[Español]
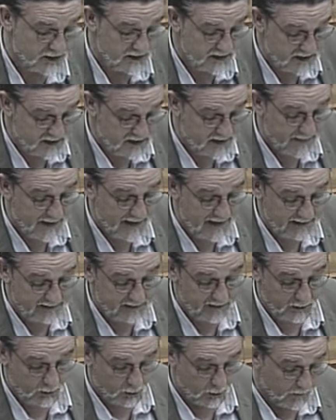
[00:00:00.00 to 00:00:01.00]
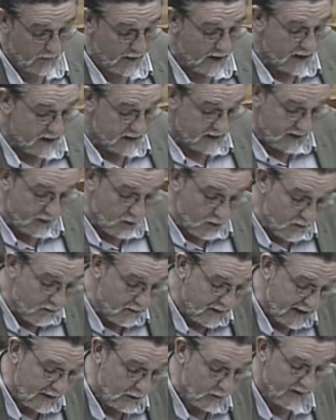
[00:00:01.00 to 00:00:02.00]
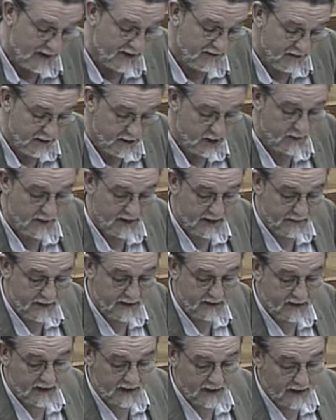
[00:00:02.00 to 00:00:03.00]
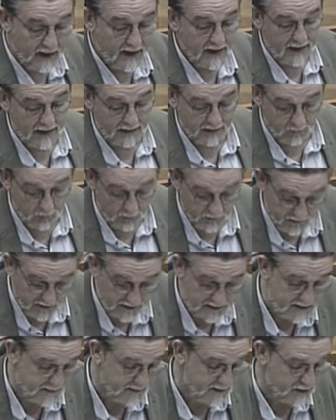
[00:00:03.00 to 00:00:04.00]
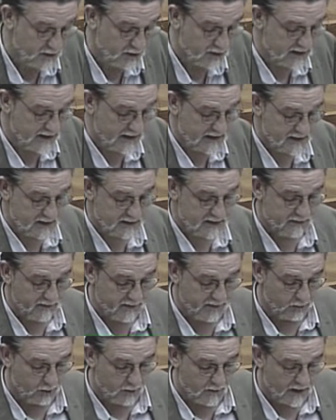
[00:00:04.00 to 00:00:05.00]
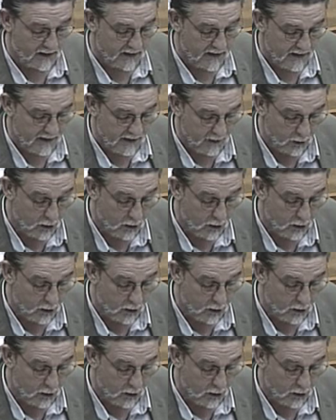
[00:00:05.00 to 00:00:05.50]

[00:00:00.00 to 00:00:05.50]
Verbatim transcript: sistema eléctrico, tienen un claro beneficio medioambiental al reducir las emisiones de gases de efecto invernadero